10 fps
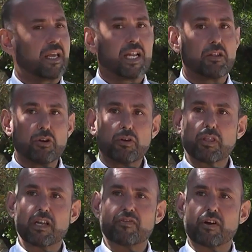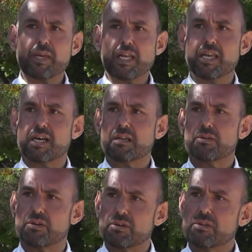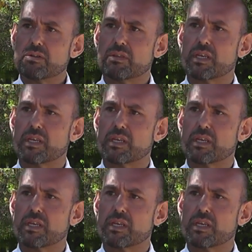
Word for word: el dolor de las familias, ¿no?